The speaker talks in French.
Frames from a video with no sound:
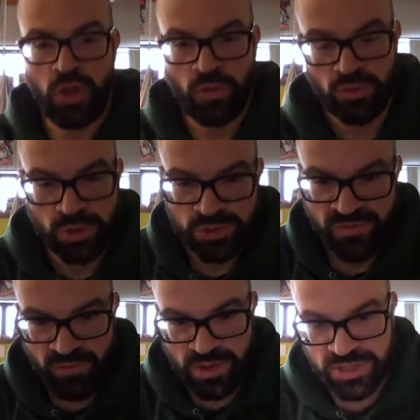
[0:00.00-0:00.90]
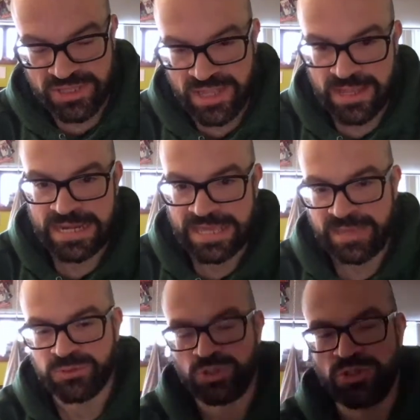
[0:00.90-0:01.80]
Donc, tu vas voir que dans la ah,
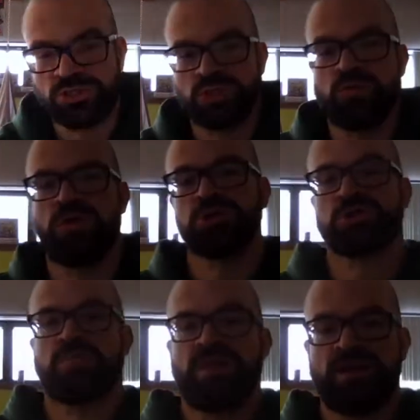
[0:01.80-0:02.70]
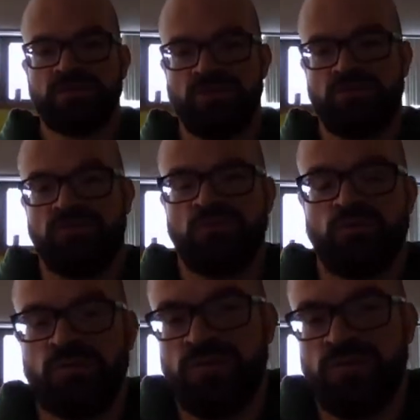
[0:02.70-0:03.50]
capsule de ce soir, je te parle de vieux.